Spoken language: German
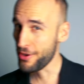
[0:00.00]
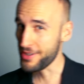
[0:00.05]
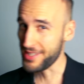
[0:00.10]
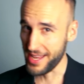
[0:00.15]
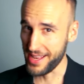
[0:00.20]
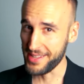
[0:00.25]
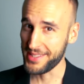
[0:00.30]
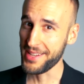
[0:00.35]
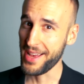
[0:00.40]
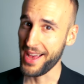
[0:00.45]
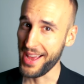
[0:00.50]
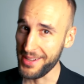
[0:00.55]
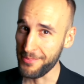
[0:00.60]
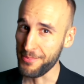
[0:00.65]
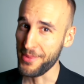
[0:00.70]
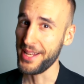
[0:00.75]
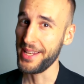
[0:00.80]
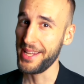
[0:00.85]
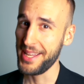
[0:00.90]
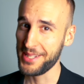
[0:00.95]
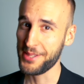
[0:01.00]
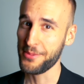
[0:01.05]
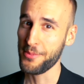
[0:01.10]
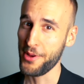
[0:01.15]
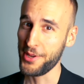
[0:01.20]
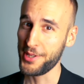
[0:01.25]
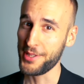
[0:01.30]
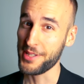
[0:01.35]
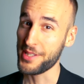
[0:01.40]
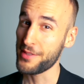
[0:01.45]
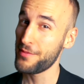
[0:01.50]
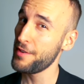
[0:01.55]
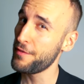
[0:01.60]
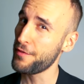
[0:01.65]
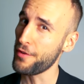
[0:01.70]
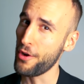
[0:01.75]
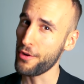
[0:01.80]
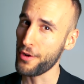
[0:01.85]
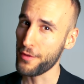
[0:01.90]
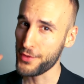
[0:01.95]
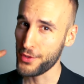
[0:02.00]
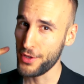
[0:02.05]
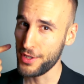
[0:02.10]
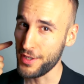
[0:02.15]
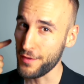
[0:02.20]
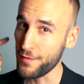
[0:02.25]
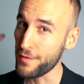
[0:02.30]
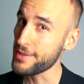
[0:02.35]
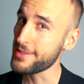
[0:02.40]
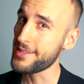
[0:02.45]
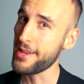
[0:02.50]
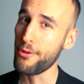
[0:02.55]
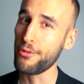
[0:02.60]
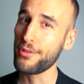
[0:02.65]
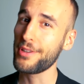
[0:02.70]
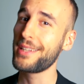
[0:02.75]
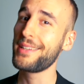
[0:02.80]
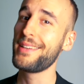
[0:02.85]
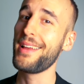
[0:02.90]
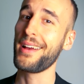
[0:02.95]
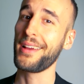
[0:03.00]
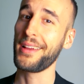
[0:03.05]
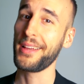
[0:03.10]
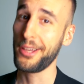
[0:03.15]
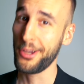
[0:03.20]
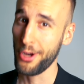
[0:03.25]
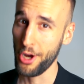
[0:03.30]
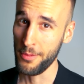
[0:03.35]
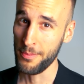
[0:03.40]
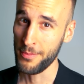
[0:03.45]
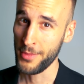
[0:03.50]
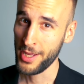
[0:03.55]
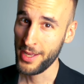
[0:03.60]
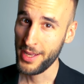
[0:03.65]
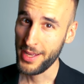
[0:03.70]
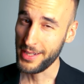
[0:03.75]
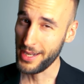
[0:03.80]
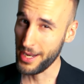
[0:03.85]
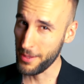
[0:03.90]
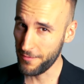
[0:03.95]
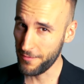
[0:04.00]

du aus erster Hand mal lesen möchtest, wie Frauen auf solche versauten Gedanken kommen, dann